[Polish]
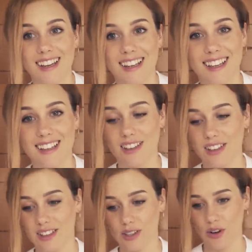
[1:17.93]
I
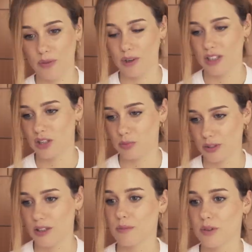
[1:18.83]
co? Idziesz
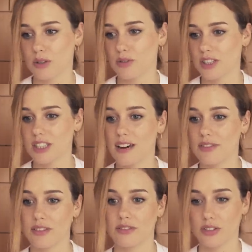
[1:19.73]
potem do swojej
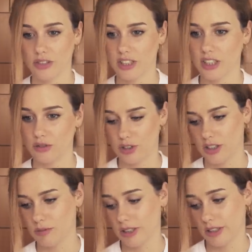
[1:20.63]
szafy, wyciągasz jedną
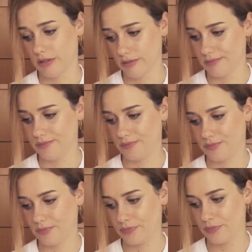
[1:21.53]
rzecz i myślisz, hmm,
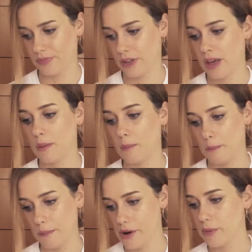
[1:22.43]

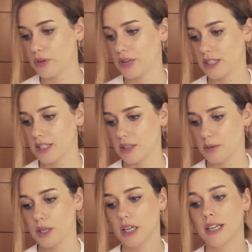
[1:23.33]
miałam to raz na
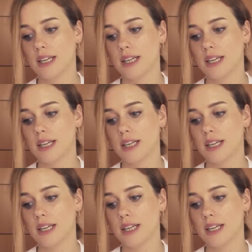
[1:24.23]
sobie,